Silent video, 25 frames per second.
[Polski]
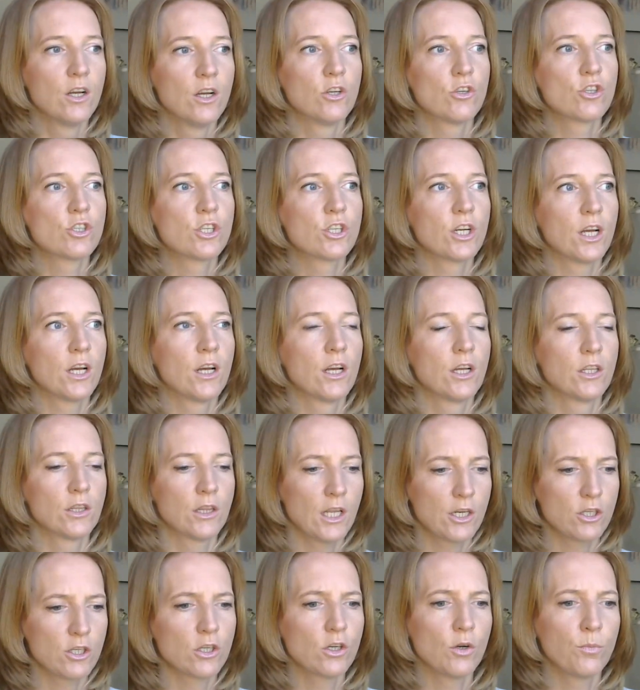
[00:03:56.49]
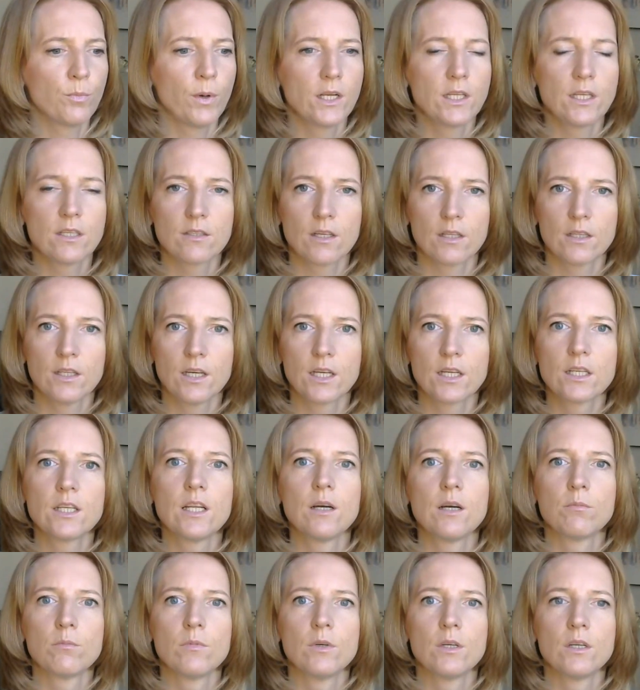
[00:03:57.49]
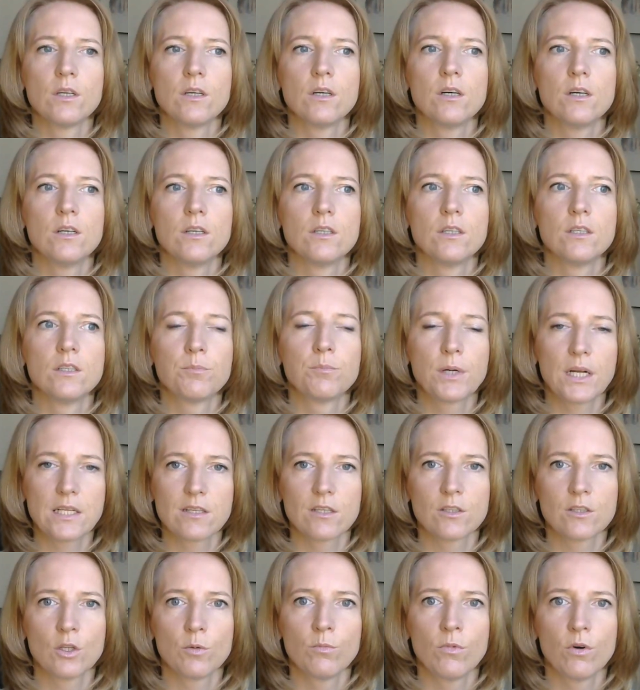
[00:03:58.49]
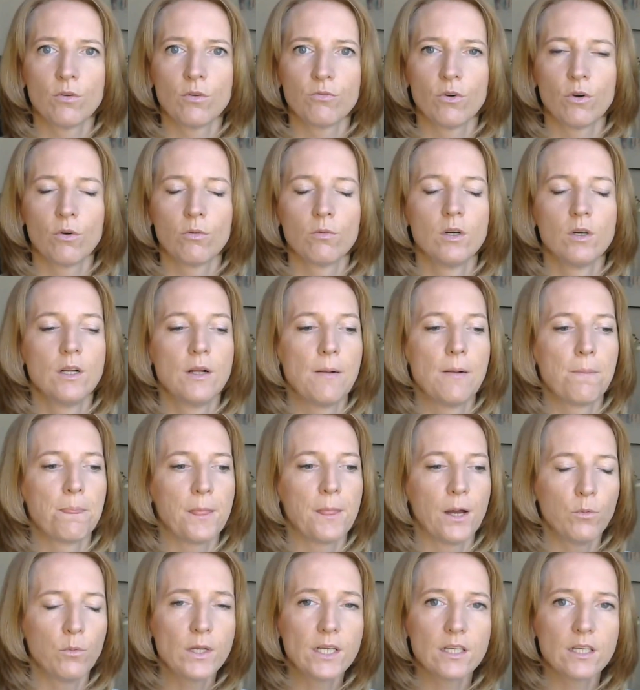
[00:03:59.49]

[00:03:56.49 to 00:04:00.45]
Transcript: że dlaczego pani zadaje nam e, pracę domową na